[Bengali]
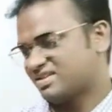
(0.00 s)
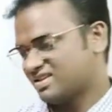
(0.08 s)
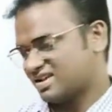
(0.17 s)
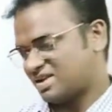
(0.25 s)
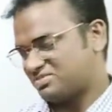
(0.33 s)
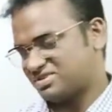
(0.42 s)

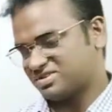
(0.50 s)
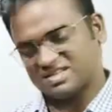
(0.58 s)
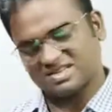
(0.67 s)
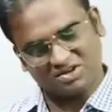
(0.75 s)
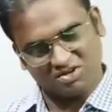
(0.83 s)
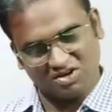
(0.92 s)
কার্বন ডাইঅক্সাইড
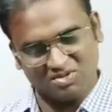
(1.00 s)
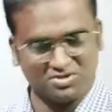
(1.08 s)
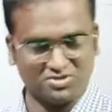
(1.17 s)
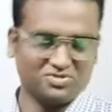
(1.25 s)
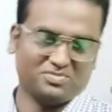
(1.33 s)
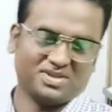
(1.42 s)
একটা
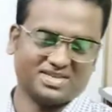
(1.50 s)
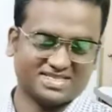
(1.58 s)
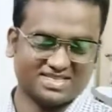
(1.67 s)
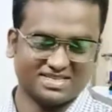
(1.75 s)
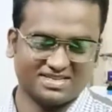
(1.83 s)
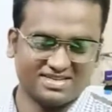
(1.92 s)
অম্লধর্মী গ্যাস
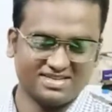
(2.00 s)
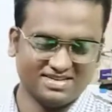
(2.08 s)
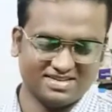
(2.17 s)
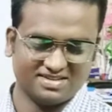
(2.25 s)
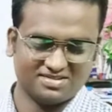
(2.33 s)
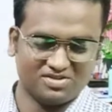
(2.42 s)
হ্যাঁ
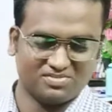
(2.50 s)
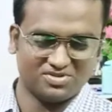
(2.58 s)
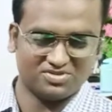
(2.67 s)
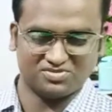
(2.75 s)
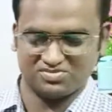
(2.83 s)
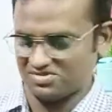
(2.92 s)

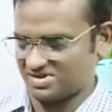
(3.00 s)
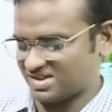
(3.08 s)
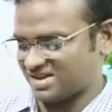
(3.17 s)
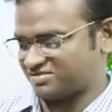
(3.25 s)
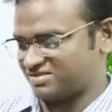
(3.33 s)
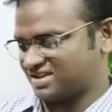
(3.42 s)
অম্লধর্মী হওয়ার
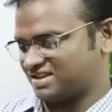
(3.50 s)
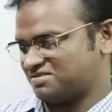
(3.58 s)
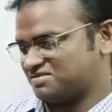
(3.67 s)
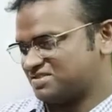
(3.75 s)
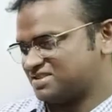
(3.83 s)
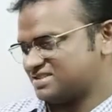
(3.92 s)
কারণে কী
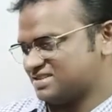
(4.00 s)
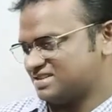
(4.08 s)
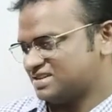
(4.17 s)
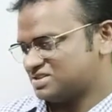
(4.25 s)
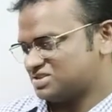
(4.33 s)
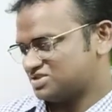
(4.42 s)
করা হয়েছে
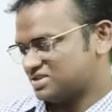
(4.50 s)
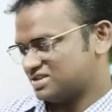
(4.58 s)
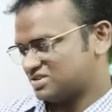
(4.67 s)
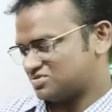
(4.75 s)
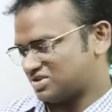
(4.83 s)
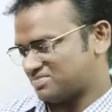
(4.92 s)

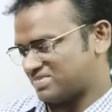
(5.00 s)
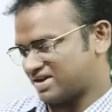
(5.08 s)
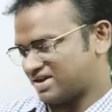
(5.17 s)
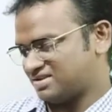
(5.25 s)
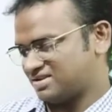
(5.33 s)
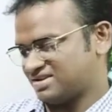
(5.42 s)
চুনের
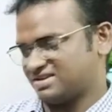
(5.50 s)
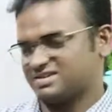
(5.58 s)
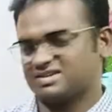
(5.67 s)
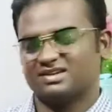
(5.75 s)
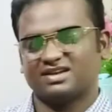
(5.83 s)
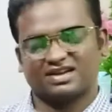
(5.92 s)
পানিটা
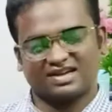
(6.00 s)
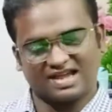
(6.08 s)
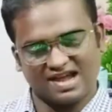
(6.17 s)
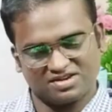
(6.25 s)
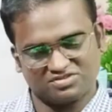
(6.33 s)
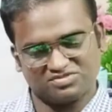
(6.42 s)
একটা
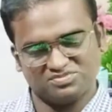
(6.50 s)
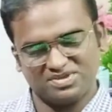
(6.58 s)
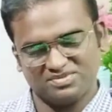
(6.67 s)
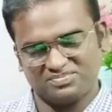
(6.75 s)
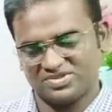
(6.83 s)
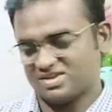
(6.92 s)
ক্ষারধর্মী
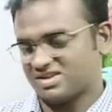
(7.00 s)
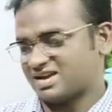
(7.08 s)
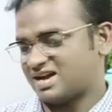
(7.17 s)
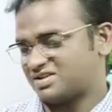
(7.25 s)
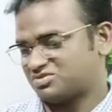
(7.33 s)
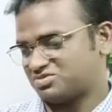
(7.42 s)

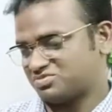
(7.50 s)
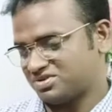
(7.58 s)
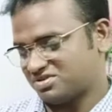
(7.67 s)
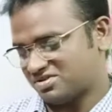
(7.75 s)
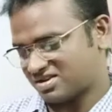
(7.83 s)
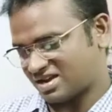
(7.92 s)
ক্ষারধর্মী
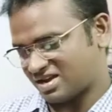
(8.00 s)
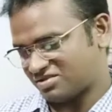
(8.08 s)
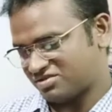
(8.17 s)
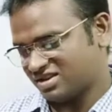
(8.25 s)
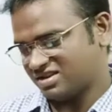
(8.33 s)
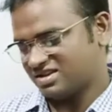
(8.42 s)
হওয়ার
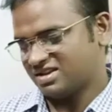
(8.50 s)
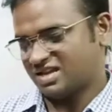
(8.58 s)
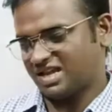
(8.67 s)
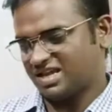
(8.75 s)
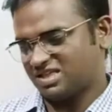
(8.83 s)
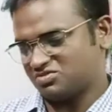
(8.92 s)
কারণে
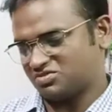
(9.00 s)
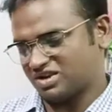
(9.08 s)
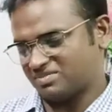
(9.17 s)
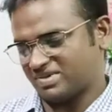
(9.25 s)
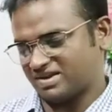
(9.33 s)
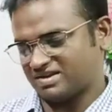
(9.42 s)
এই চুনের
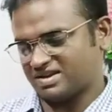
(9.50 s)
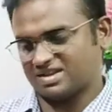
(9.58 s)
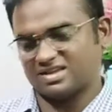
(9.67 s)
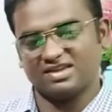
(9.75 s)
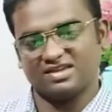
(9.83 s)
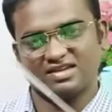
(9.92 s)

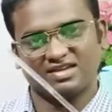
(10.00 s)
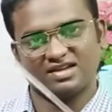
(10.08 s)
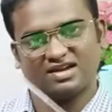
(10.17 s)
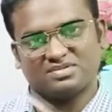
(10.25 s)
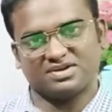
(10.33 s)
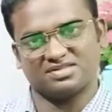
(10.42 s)
পানিটাকে
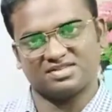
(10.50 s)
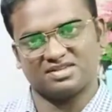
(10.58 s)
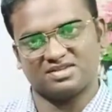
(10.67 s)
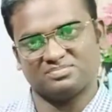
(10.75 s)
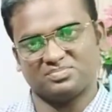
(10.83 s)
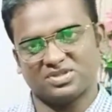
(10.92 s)
আমার যে
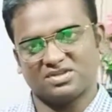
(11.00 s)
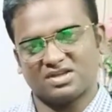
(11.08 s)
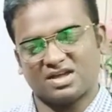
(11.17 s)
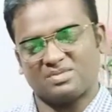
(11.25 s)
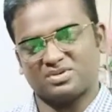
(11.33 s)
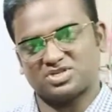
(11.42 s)

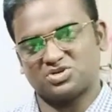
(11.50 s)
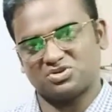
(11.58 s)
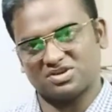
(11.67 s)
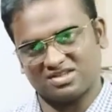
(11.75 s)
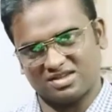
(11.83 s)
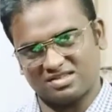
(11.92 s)
আমরা
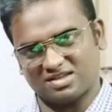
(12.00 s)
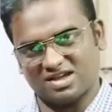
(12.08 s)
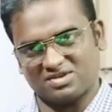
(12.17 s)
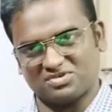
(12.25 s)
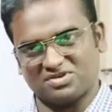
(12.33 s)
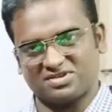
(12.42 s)
শরীর থেকে যে
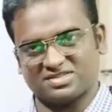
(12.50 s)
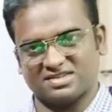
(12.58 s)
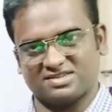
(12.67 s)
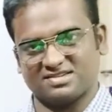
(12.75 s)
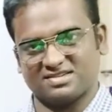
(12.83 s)
কার্বন ডাইঅক্সাইডটা